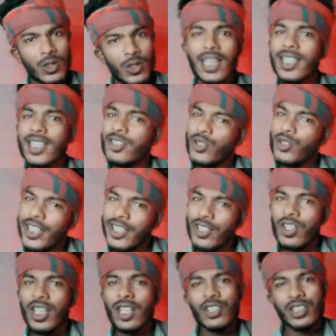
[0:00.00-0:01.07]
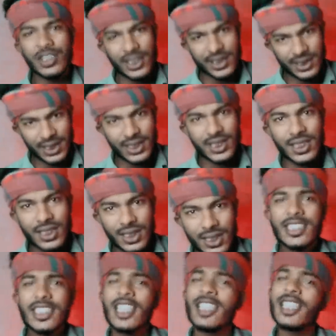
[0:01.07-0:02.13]
তা না তুই এইগুলা করতেছিস
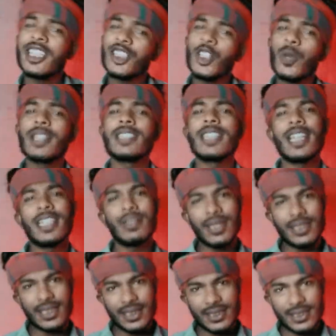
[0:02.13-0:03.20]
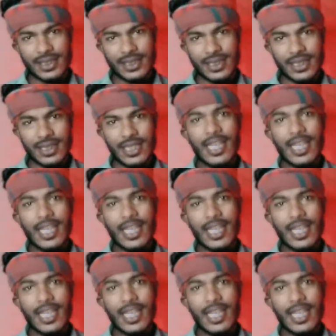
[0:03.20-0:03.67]
যেটা দেখে সবাই তালি বাজাচ্ছে